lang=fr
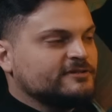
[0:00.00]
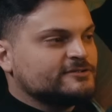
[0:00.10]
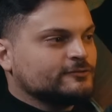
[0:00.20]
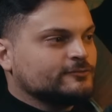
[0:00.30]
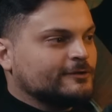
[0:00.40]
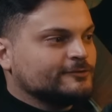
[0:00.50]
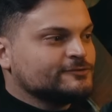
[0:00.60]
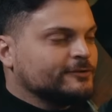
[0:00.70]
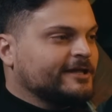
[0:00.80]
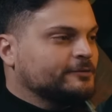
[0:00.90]
lever son doigt quand tu
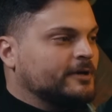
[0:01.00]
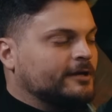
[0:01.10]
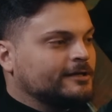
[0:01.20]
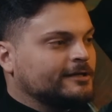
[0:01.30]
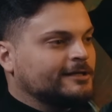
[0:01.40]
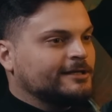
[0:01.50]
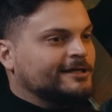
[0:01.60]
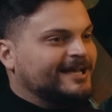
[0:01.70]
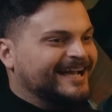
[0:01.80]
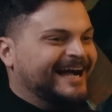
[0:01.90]
ne regardes pas.
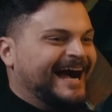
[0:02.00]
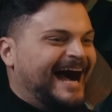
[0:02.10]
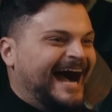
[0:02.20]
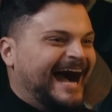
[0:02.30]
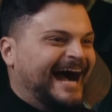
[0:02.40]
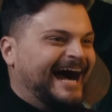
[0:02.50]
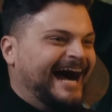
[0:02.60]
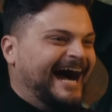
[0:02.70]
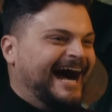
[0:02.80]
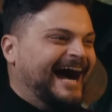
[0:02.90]
T'es Tu euh,